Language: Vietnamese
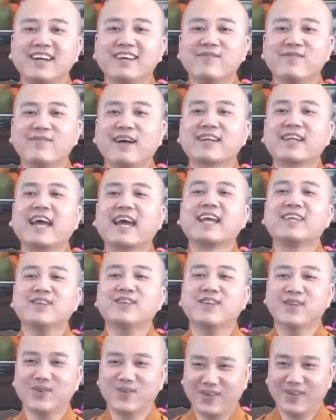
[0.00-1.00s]
mang thai
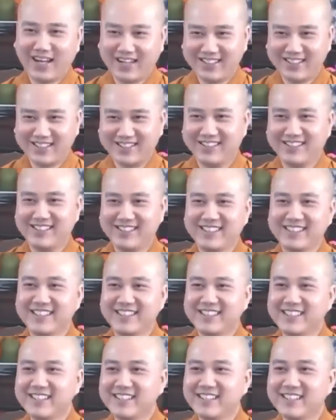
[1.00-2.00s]
nhiều lần
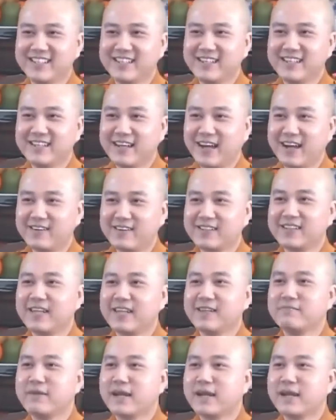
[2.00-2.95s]
không cho nên mang